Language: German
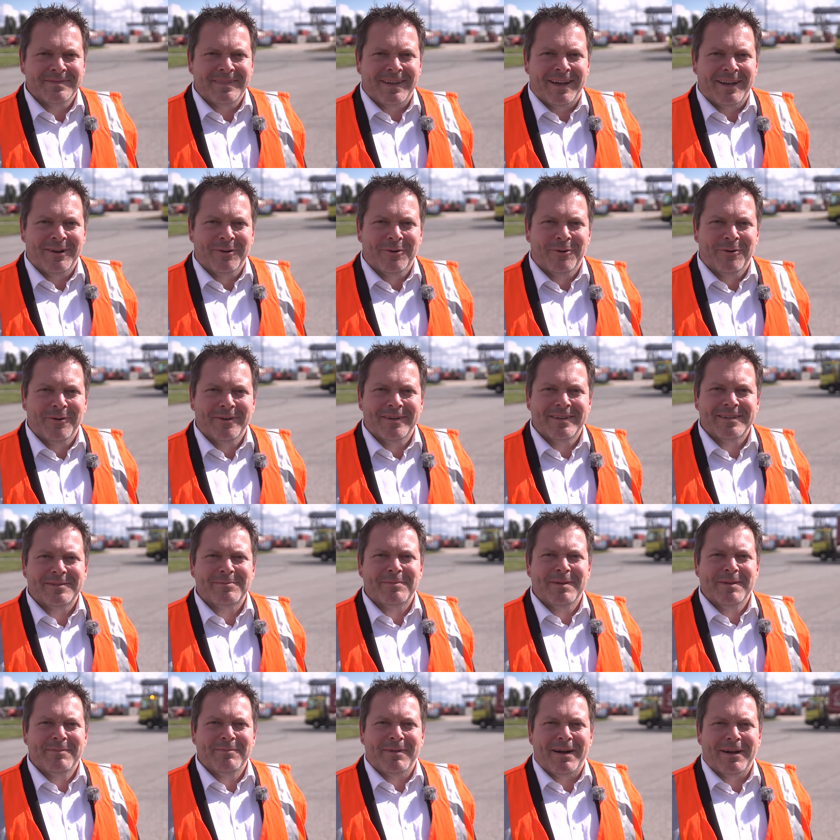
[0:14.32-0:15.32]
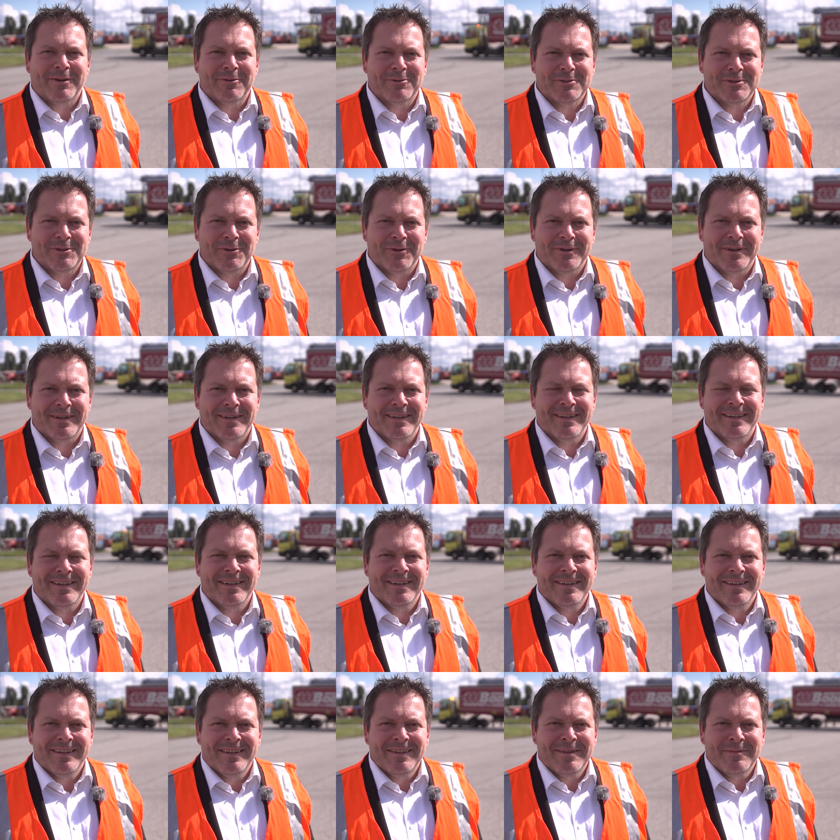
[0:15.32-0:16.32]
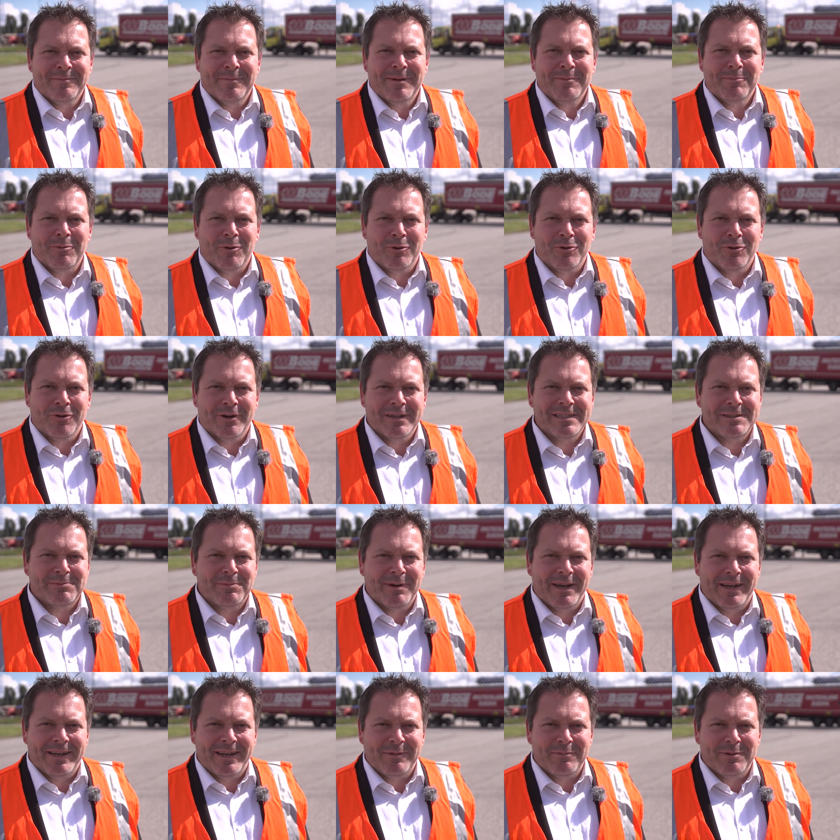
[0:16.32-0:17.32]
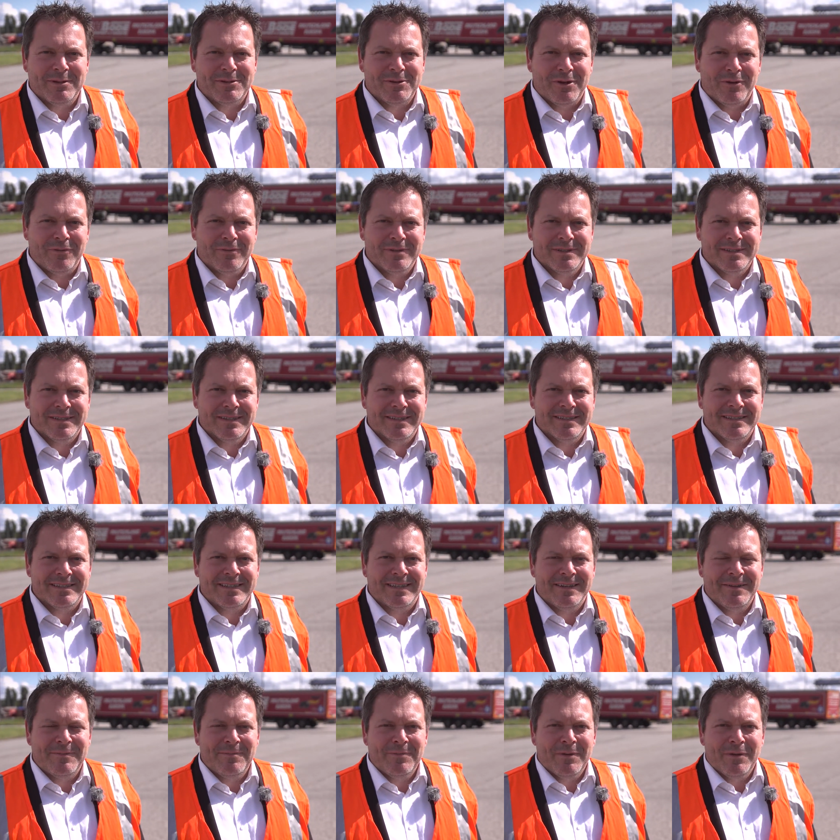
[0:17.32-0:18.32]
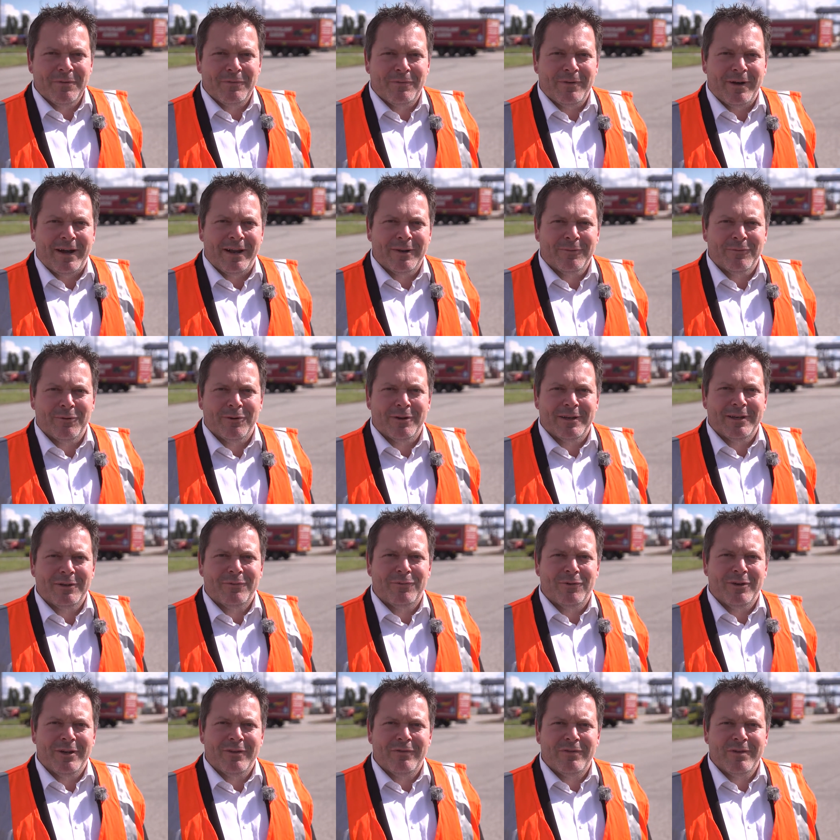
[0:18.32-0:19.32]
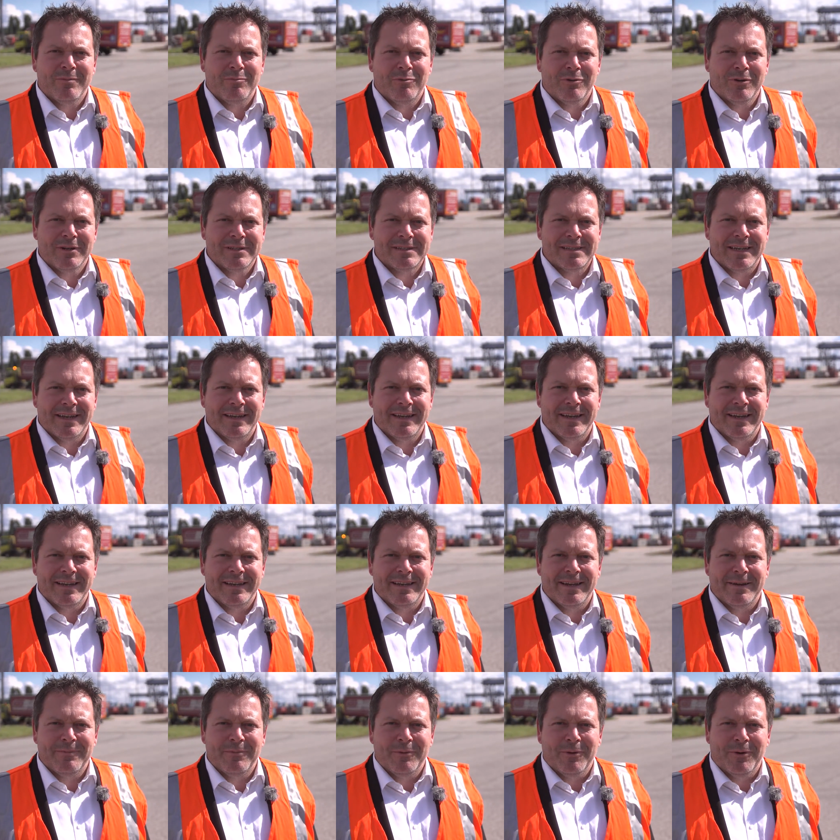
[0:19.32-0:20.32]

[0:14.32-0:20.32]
Hallo, ich bin Markus Hock, bin Prokurist bei der DB Services, verantwortlich für die vier Bundesländer hier im